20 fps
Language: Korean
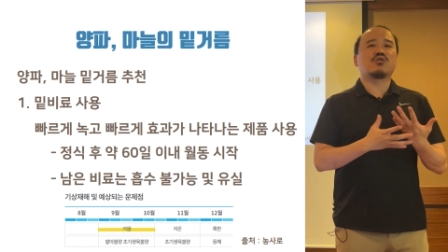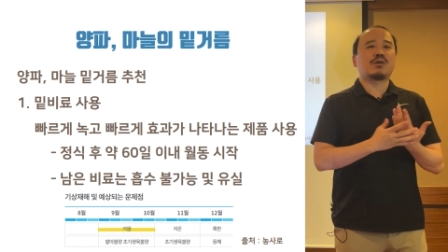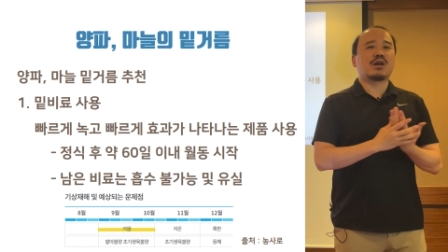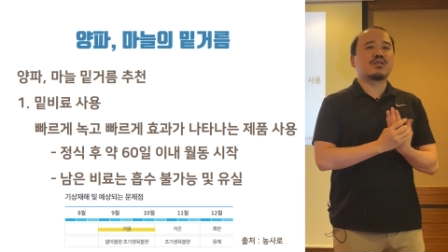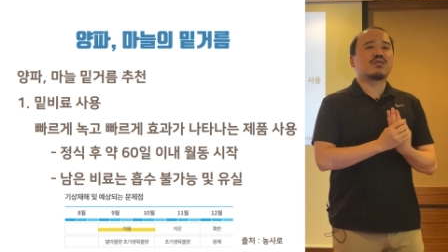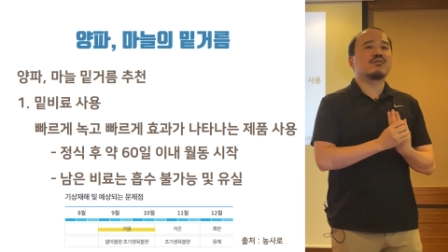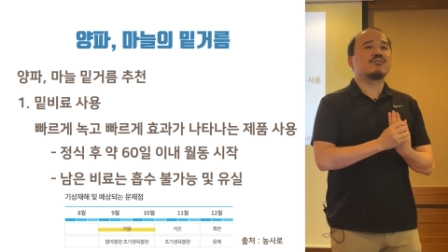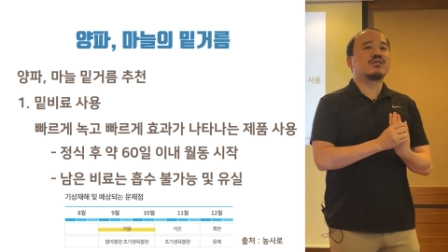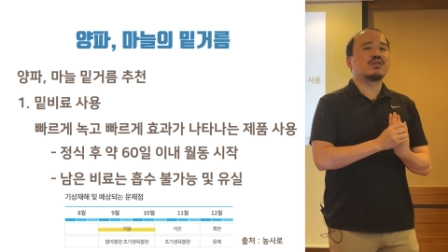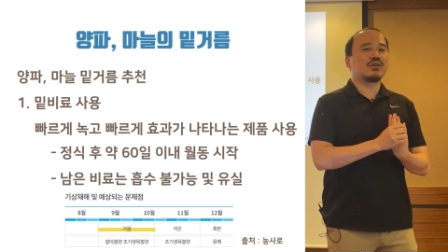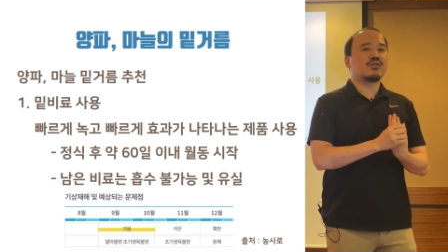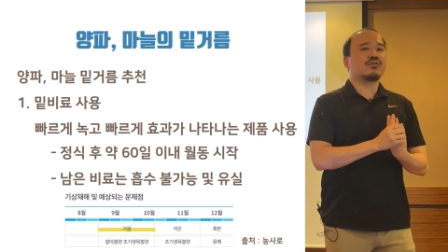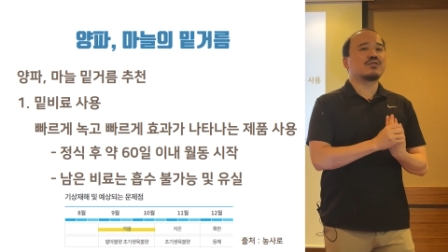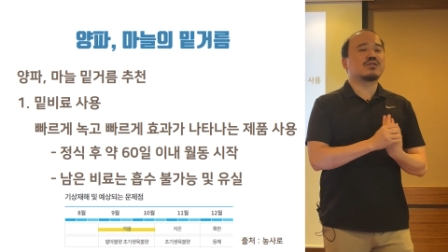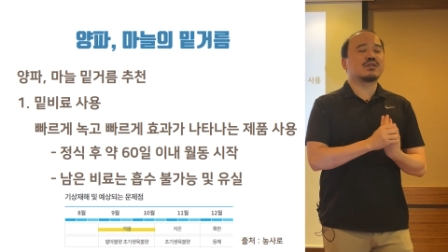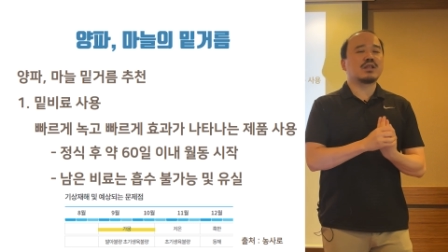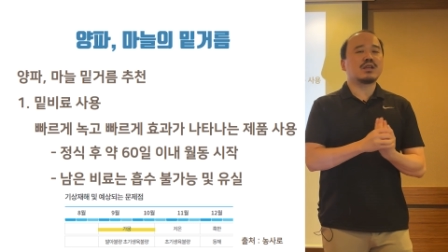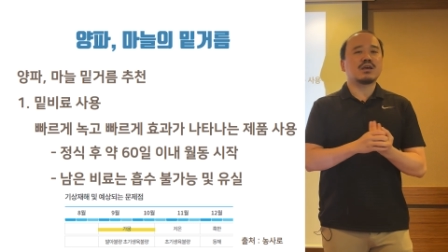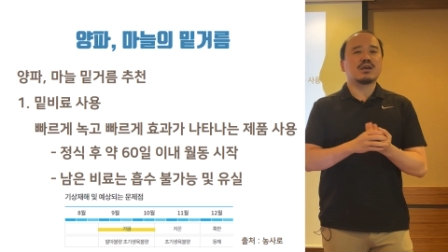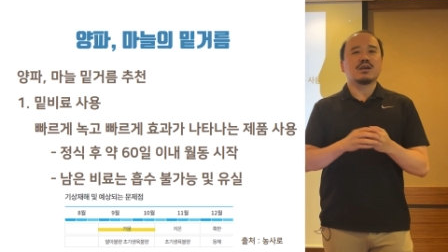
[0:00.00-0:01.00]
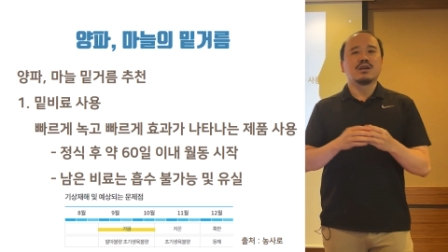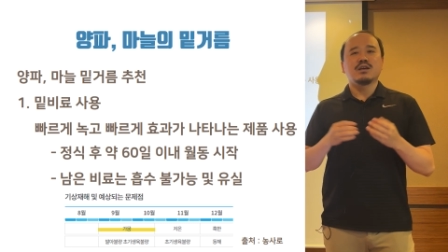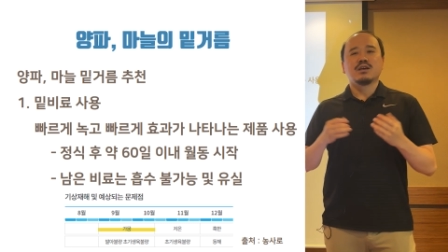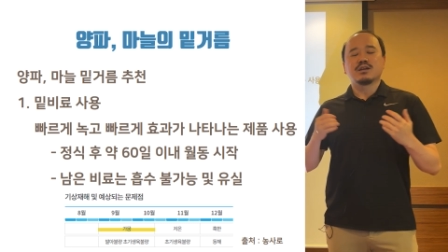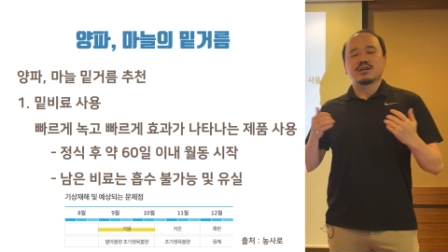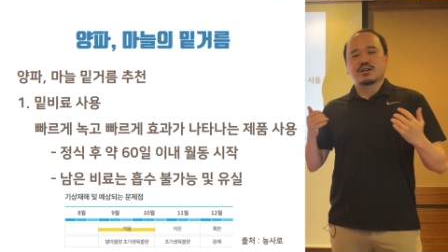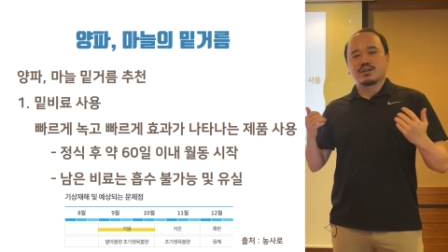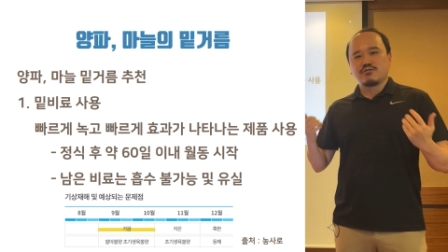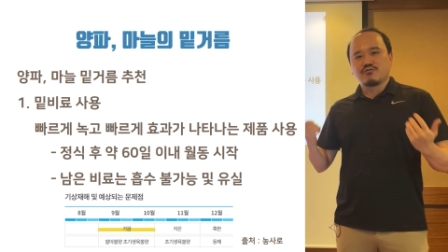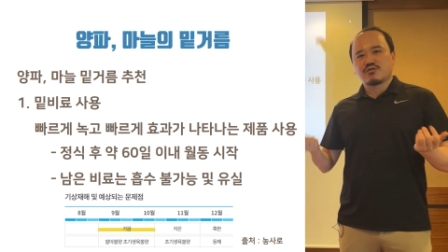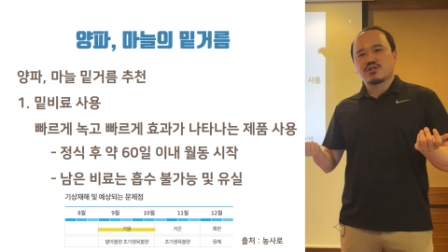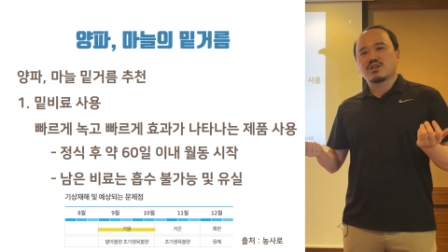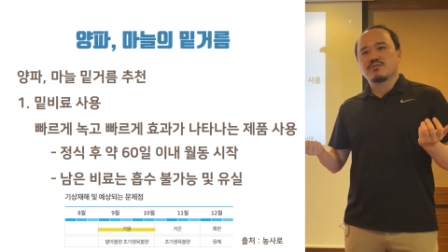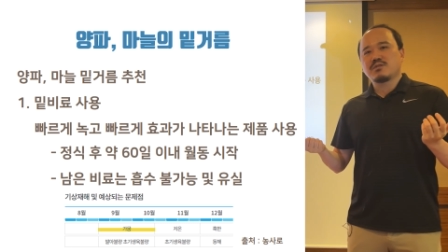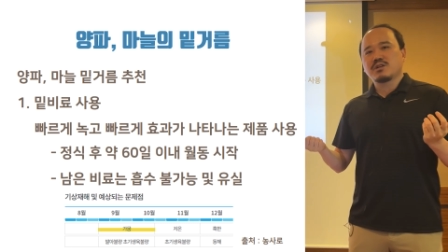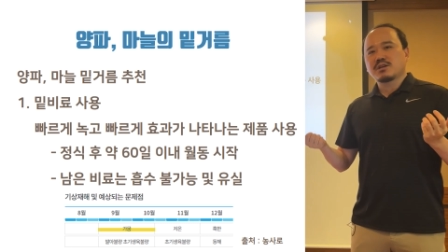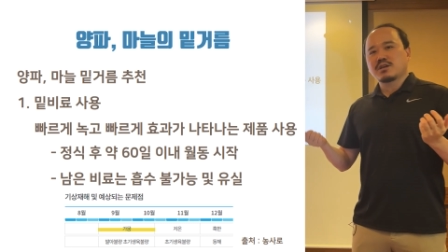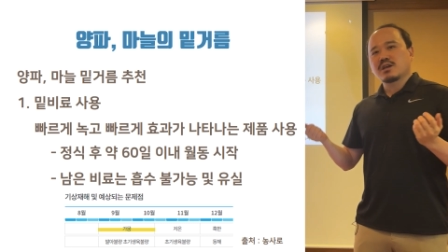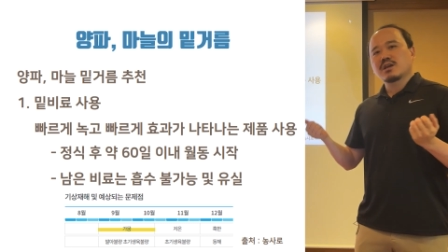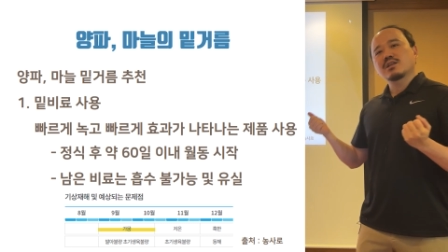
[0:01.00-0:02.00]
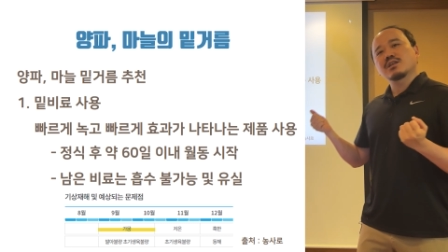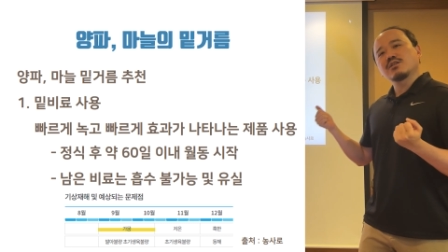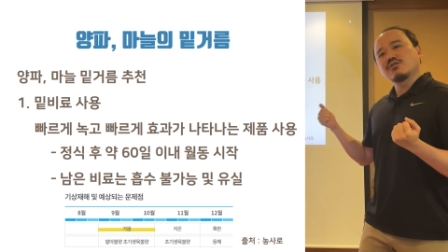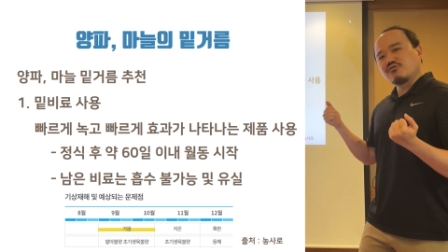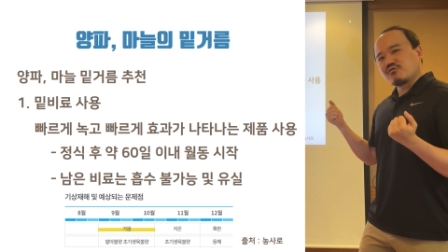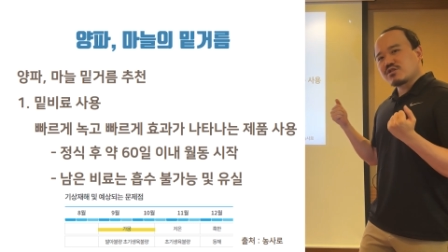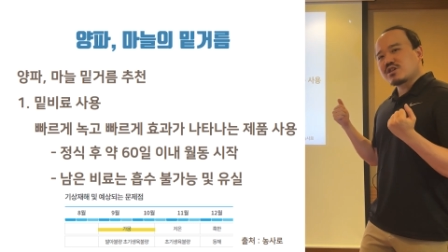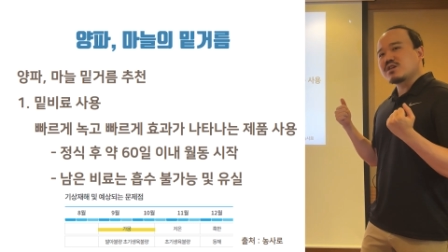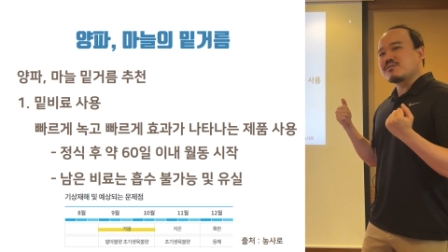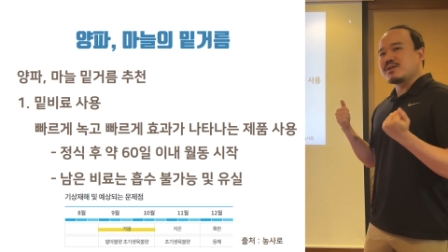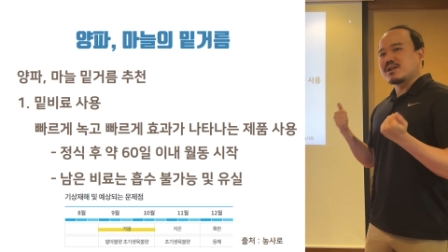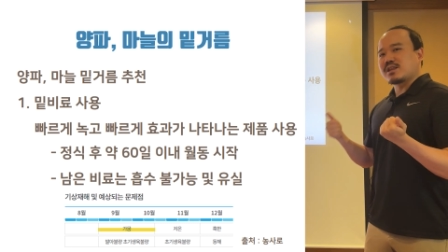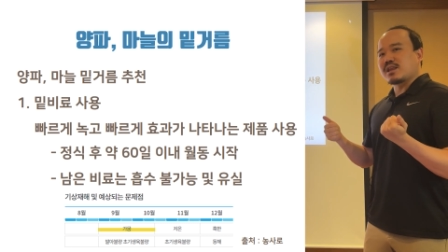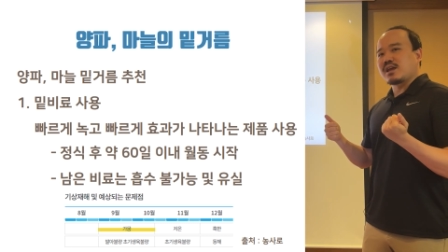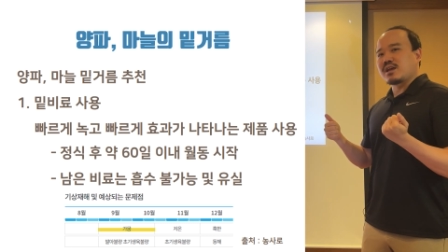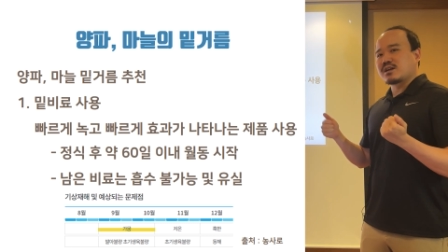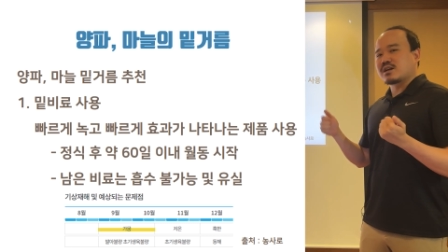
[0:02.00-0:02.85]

말씀을 드렸는데 그 60일, 기 60일 때,